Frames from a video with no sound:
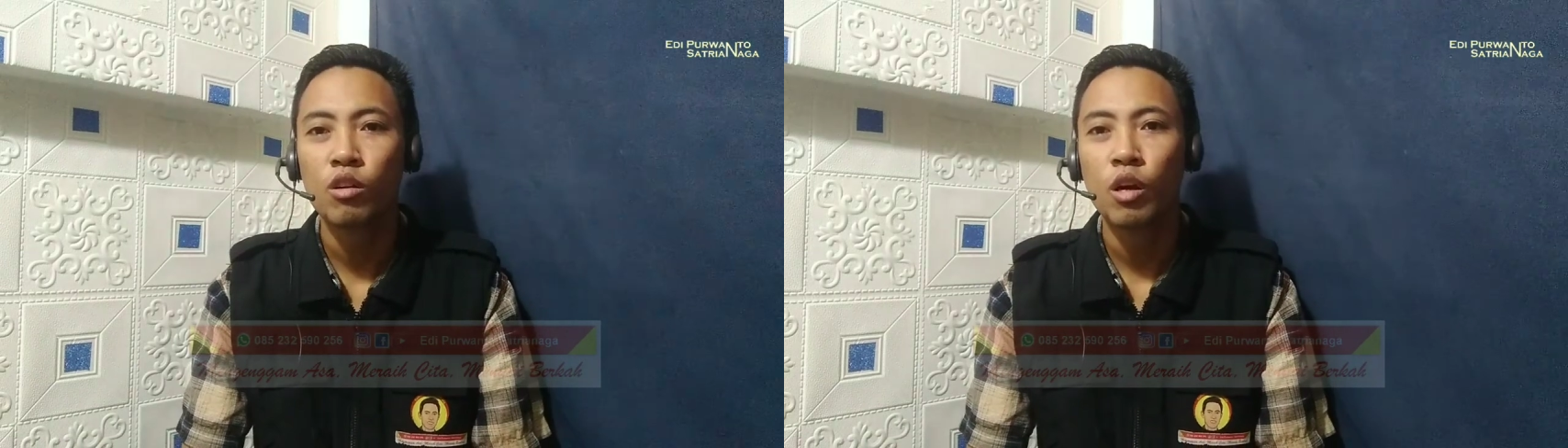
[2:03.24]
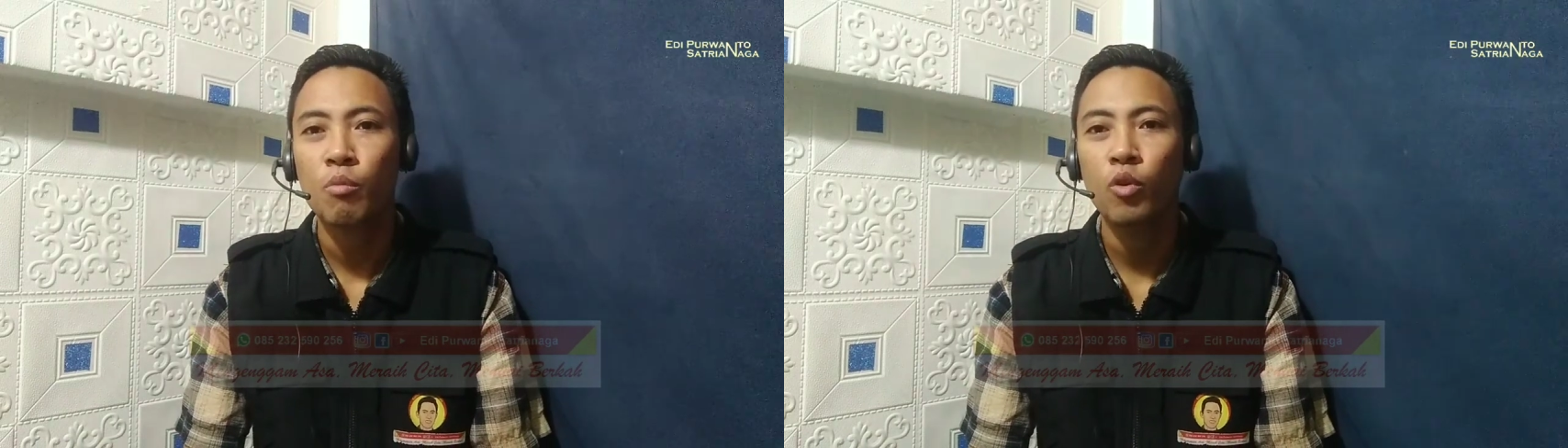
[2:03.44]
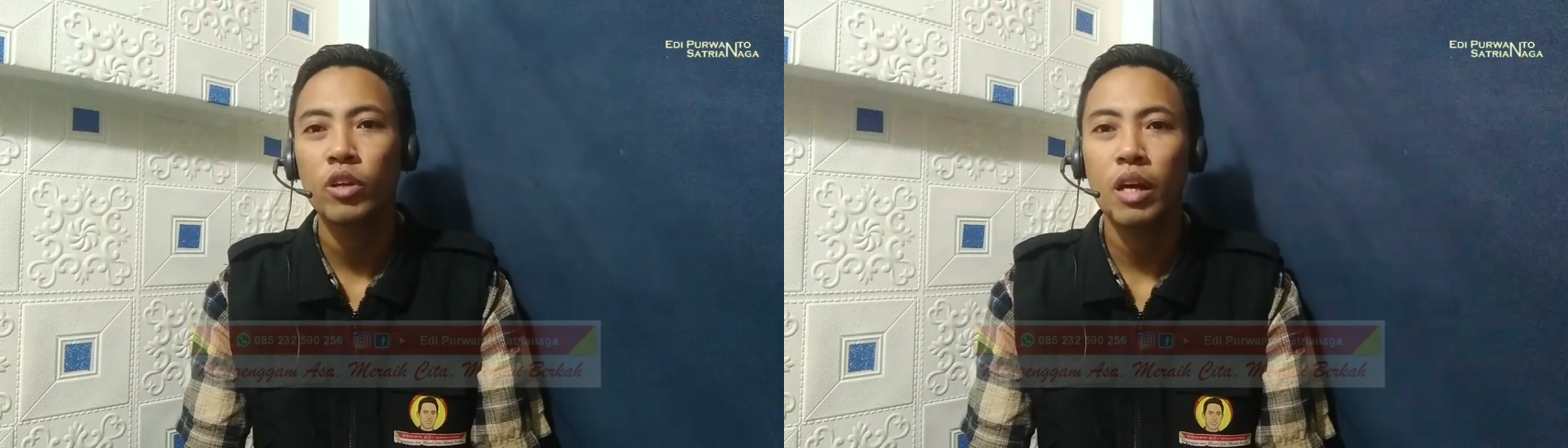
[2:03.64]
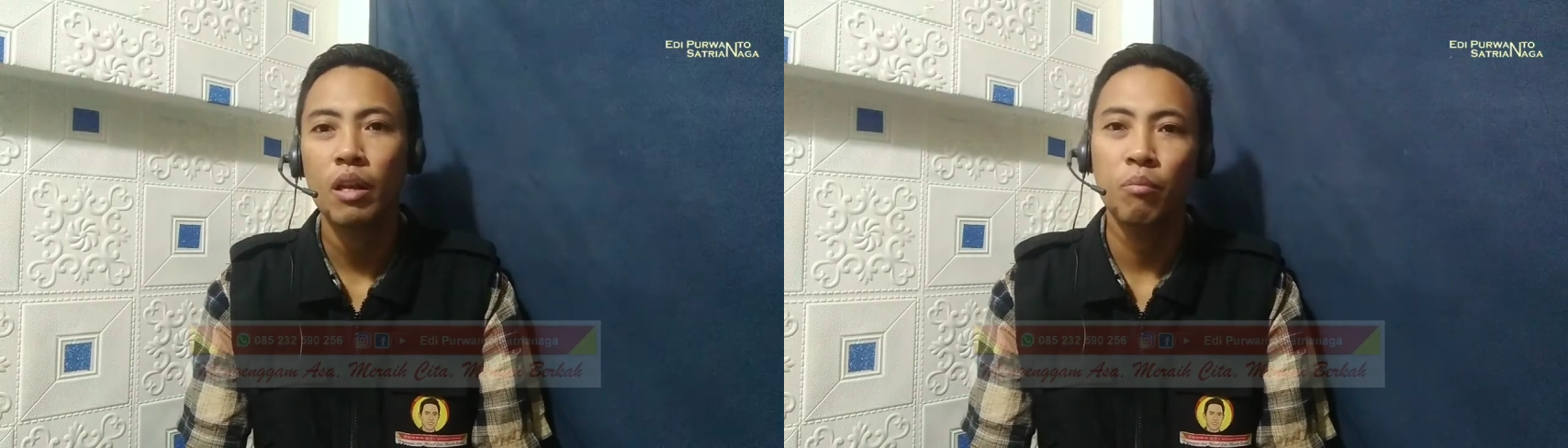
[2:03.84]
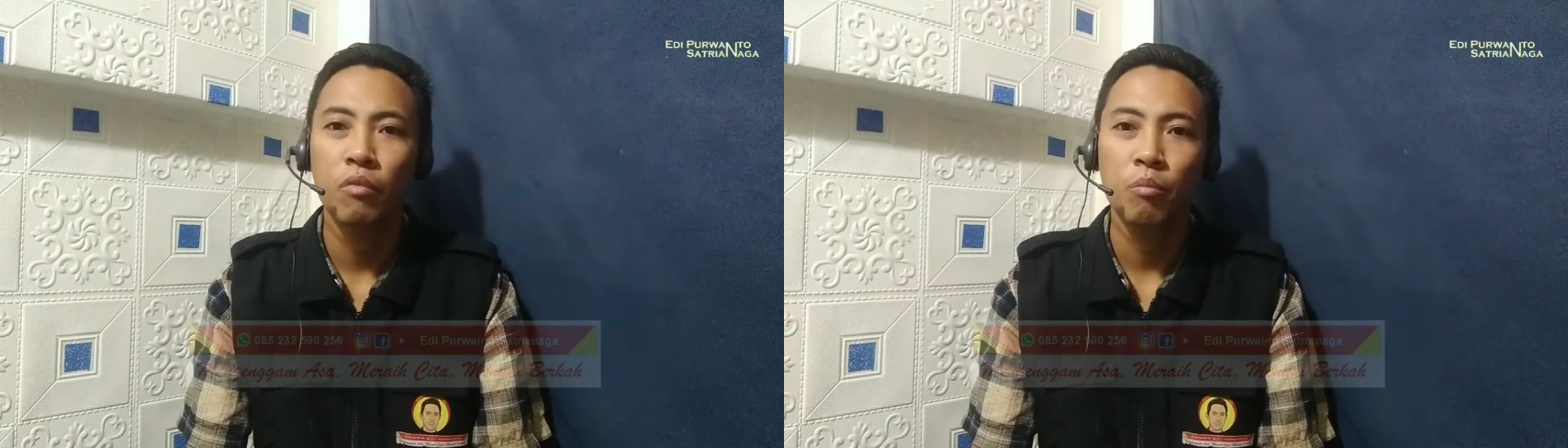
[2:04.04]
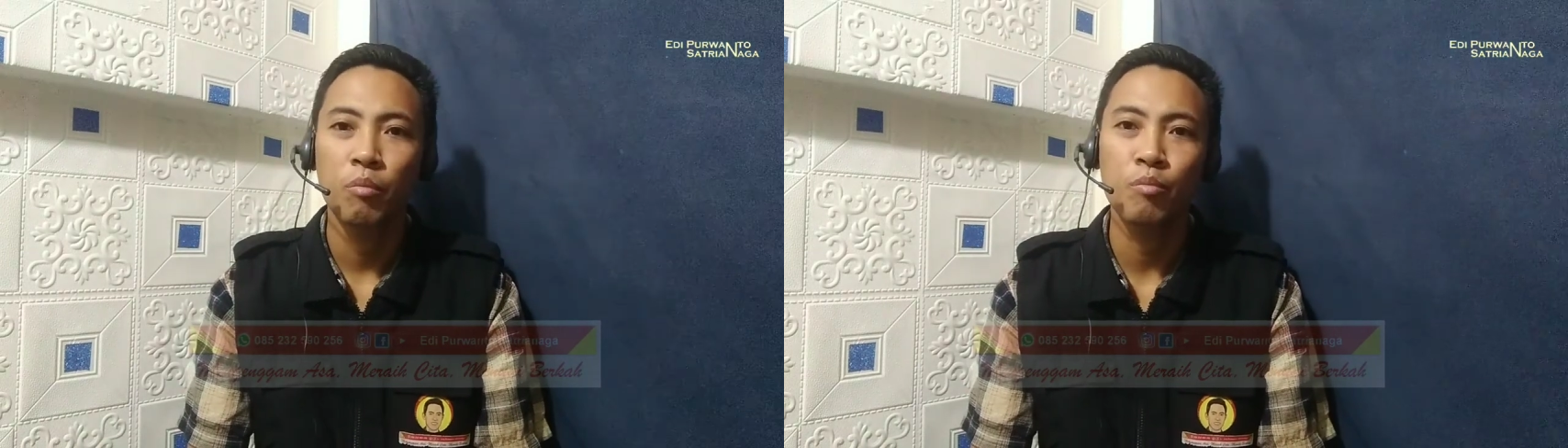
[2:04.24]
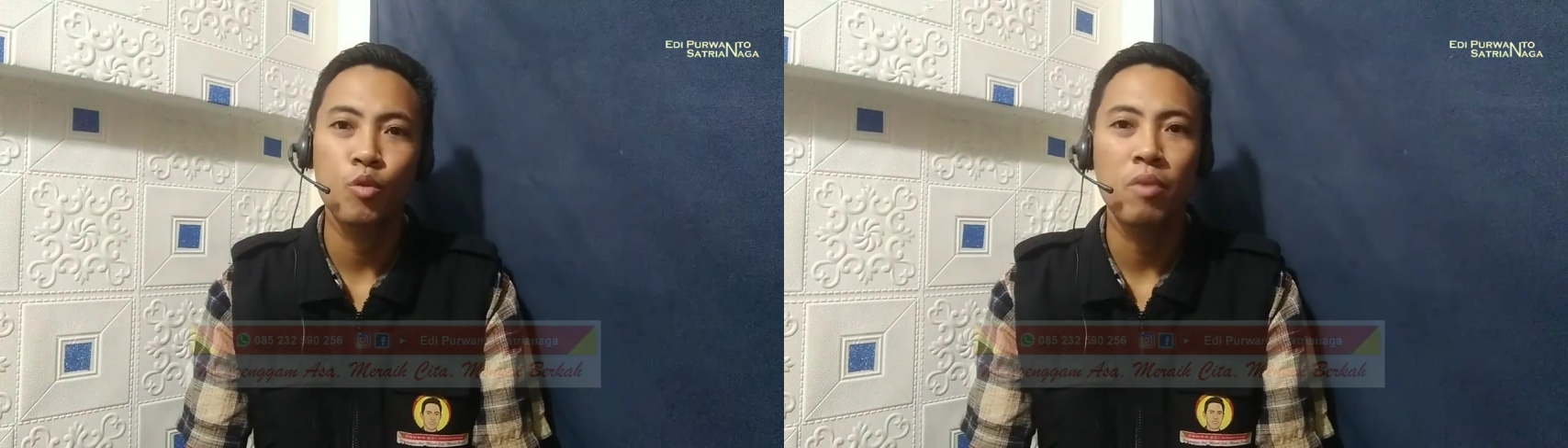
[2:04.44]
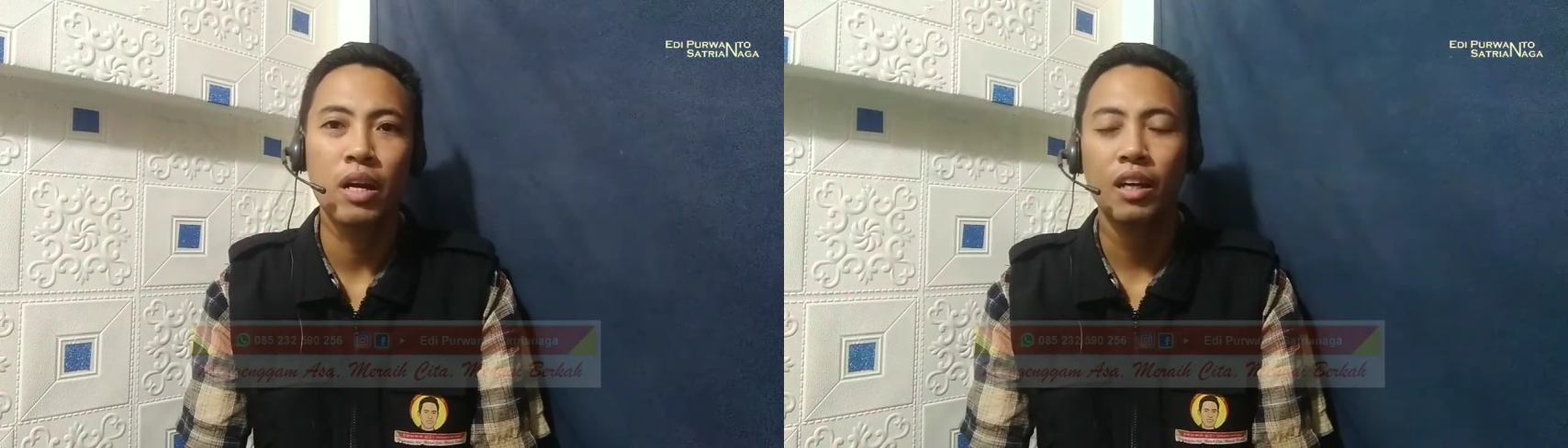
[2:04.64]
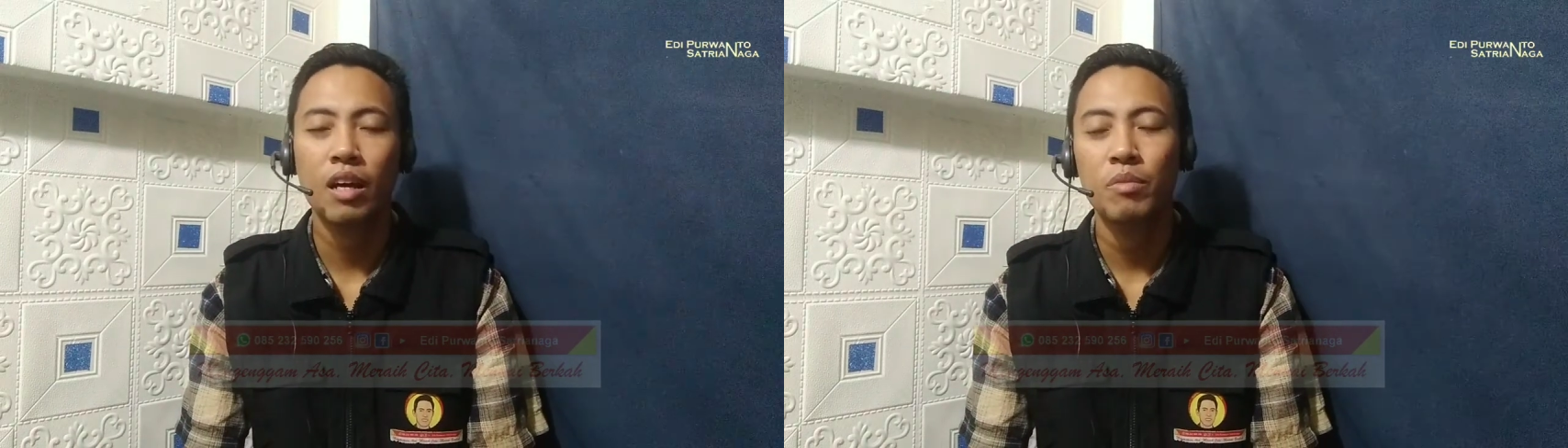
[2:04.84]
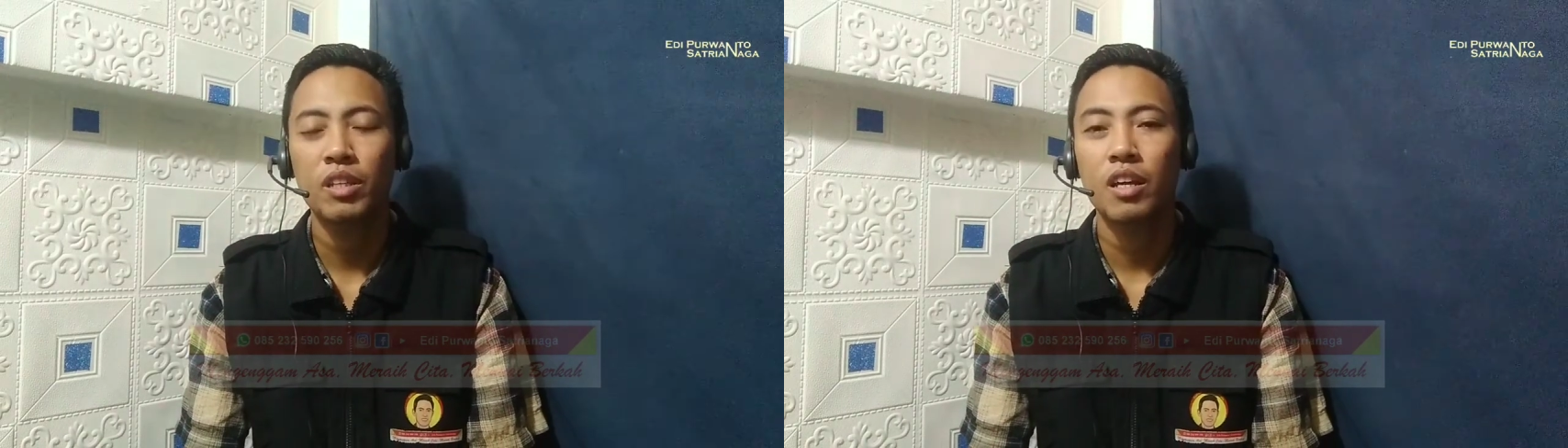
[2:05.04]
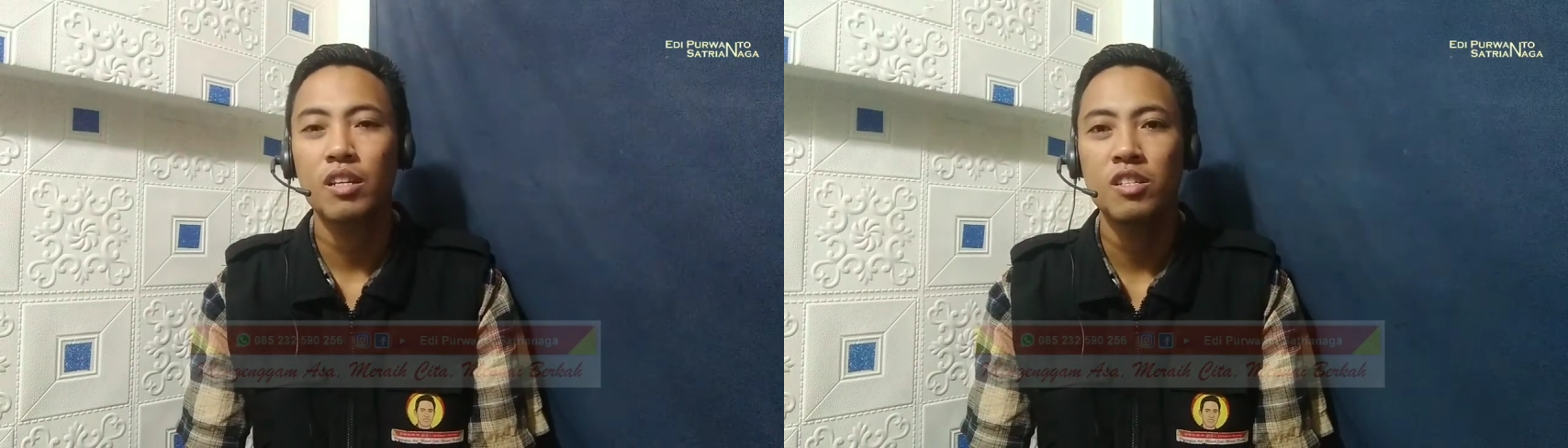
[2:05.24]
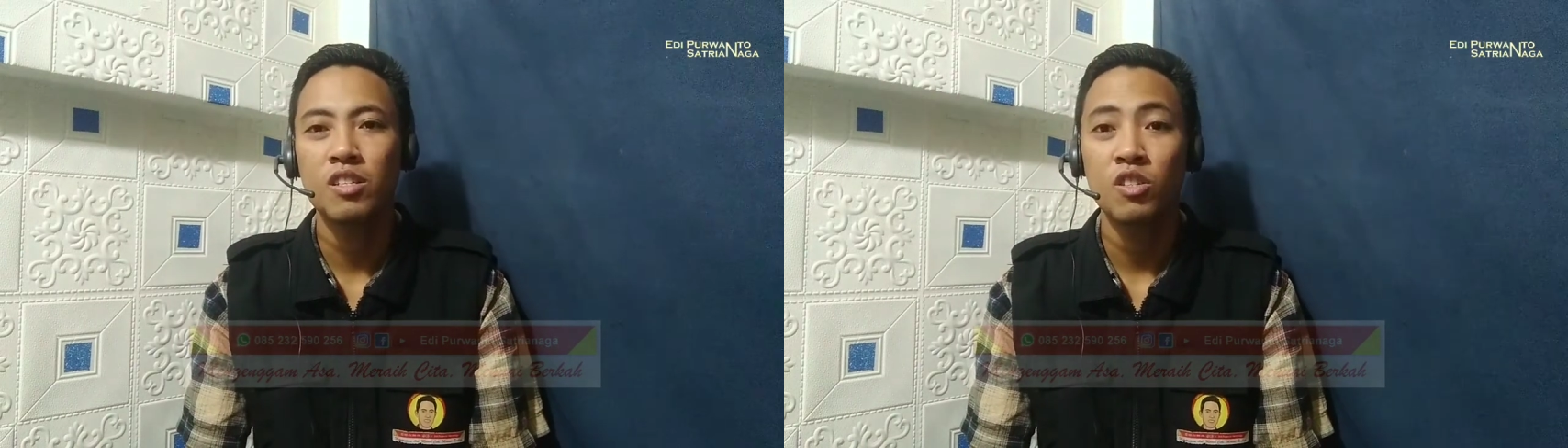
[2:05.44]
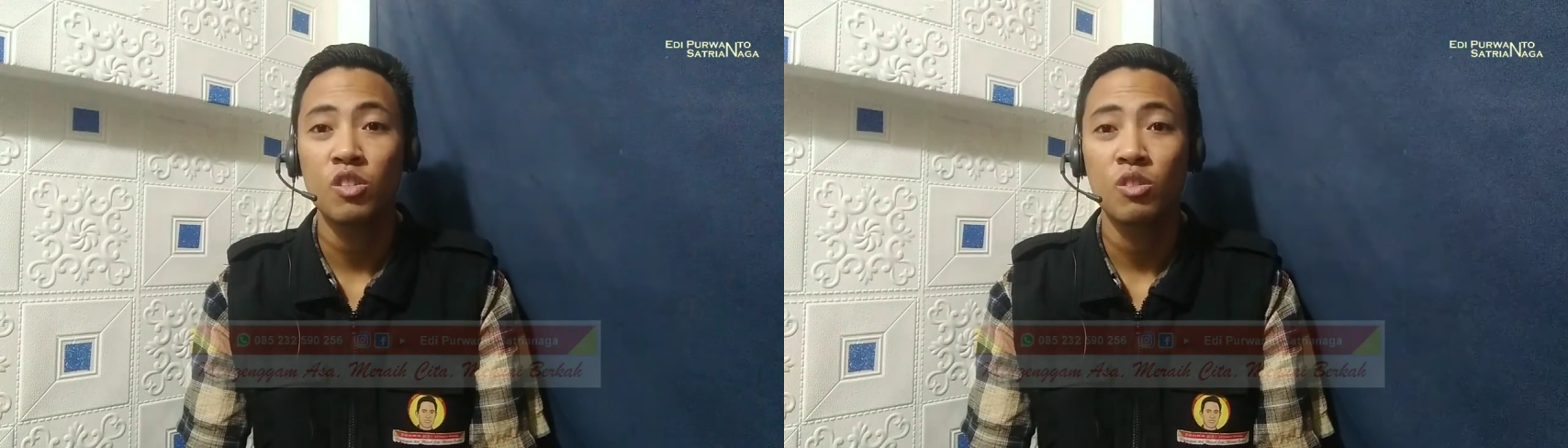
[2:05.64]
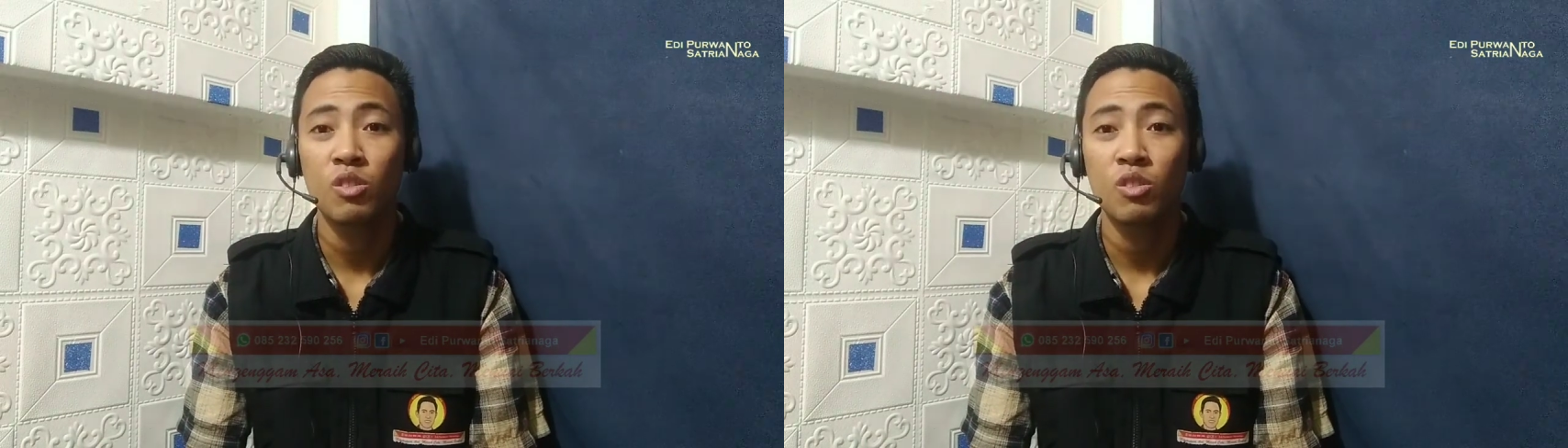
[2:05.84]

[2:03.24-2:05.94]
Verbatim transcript: kemudian membubarkan menjadi